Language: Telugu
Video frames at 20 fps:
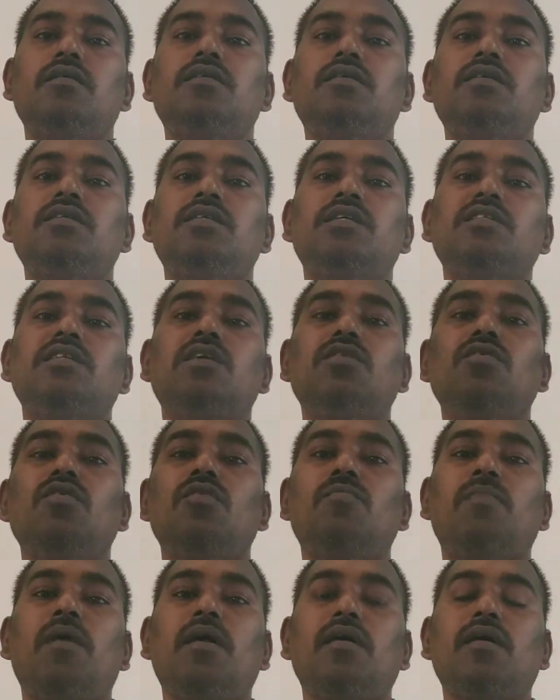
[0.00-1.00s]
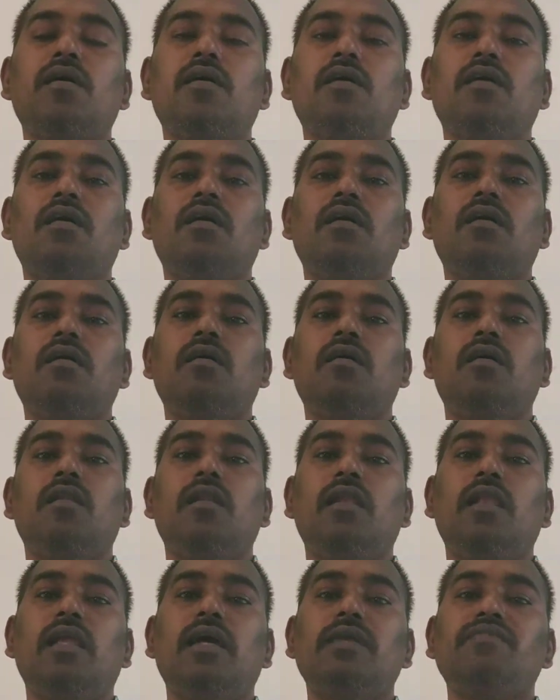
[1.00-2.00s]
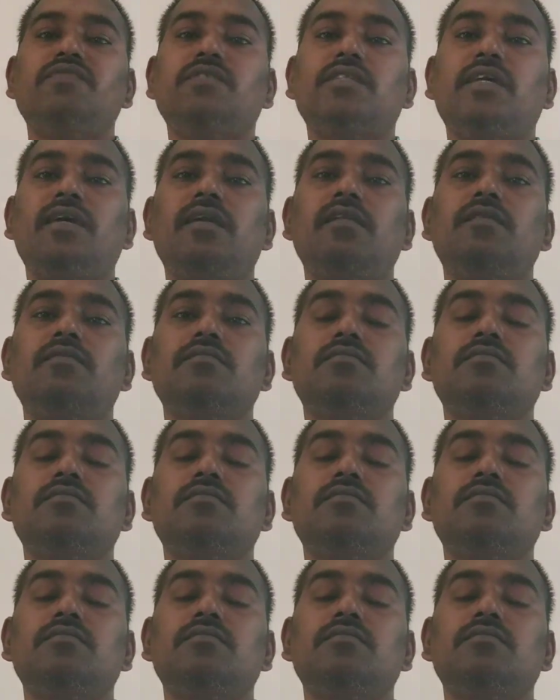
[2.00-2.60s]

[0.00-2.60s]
ఈ సెషన్లో భాగంగా లైఫ్ స్టైల్